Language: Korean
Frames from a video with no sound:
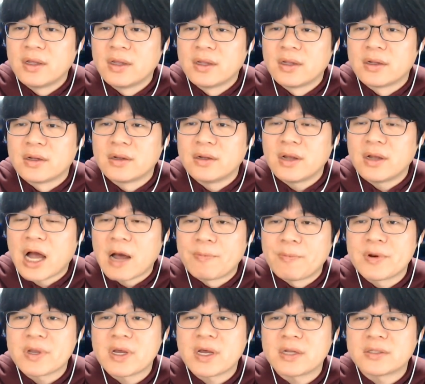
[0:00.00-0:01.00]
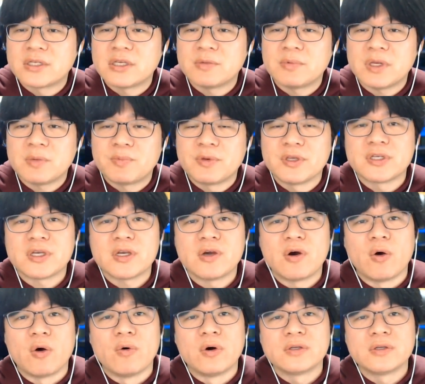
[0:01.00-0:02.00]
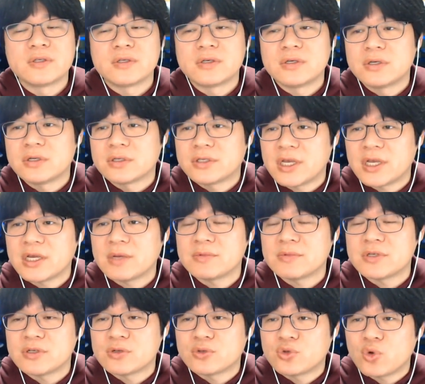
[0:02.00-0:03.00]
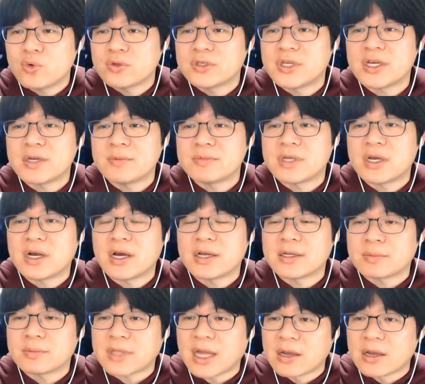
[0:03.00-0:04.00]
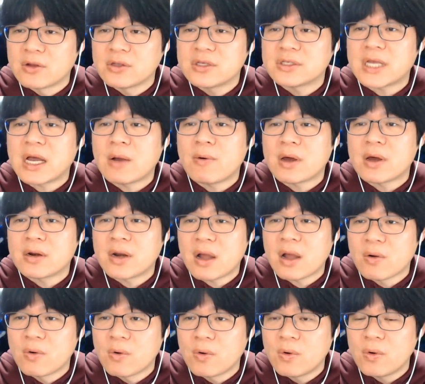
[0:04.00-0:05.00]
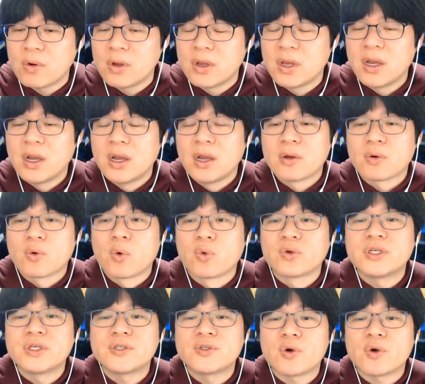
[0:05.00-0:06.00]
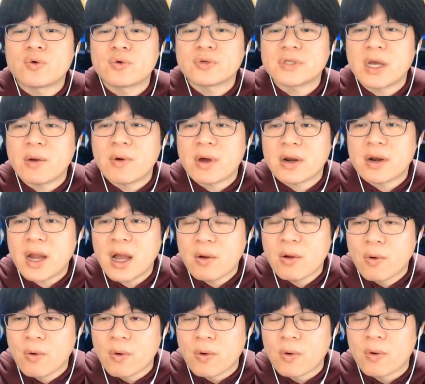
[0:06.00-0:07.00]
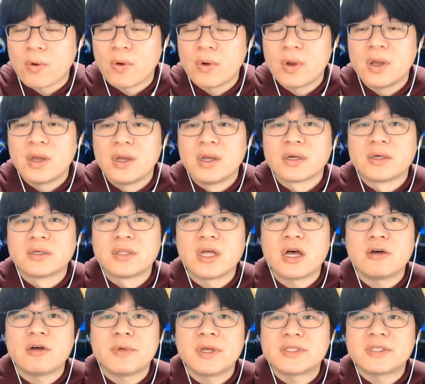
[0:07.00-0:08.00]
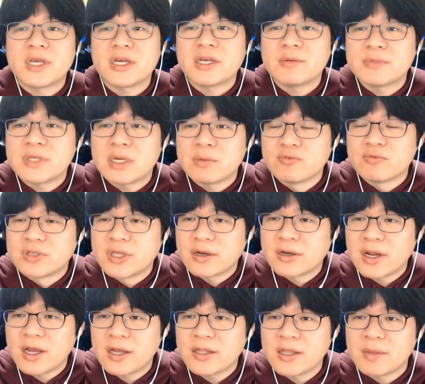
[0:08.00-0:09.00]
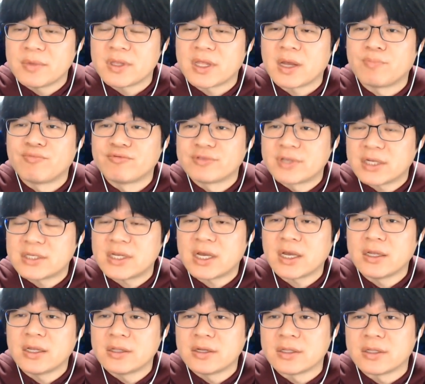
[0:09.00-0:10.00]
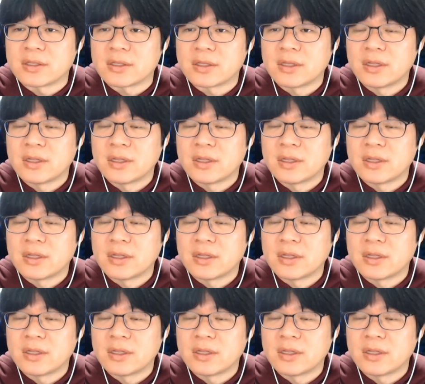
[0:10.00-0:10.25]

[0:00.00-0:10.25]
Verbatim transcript: 어? 아프리카 TV BJ 어워즈를 책임지는 총 책임자가 당연히 사과를 하고 공식적으로 사과를 하고 그 다음에 책임자 문책을 해야 됩니다. 부사장이든